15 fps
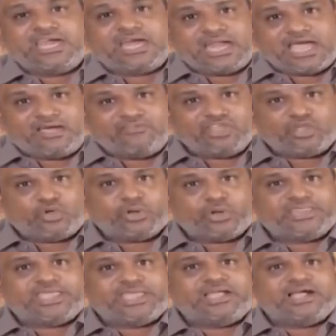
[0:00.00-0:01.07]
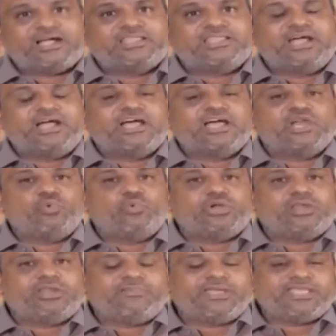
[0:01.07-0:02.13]
இரண்டாவது குழந்தைக்காக தான்
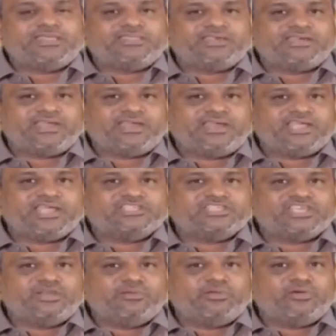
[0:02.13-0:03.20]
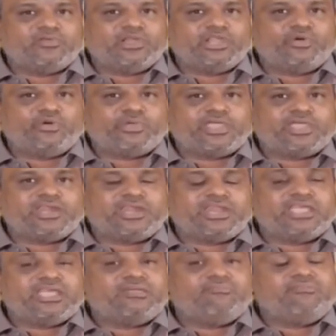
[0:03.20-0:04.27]
கருவூட்டல் மையத்திற்கு இன்றைக்கு செல்லுபவர்களுடைய
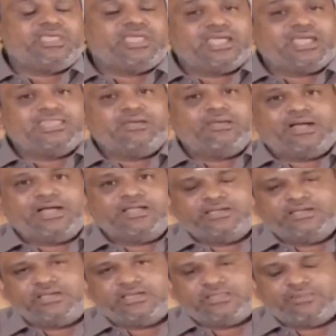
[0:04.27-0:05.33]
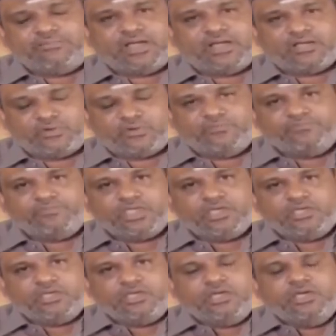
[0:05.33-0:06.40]
எண்ணிக்கை மிக அதிகமாக இருக்கிறத பார்க்குறோம்
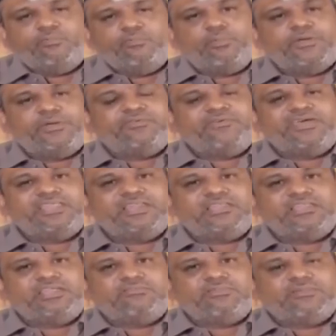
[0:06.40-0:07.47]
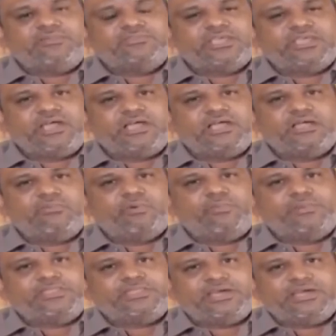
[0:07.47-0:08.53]
முப்பது வயதில் திருமணம் செய்கிறாங்க
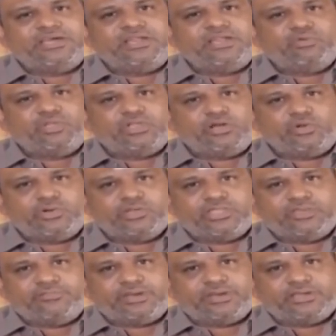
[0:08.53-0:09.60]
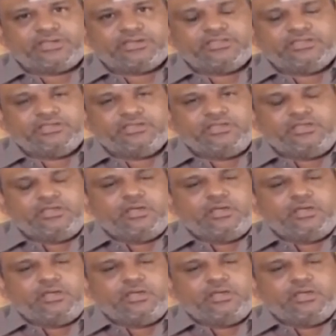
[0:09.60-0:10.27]
முப்பத்தி ரெண்டில் முதல் குழந்தை பிறக்கிறது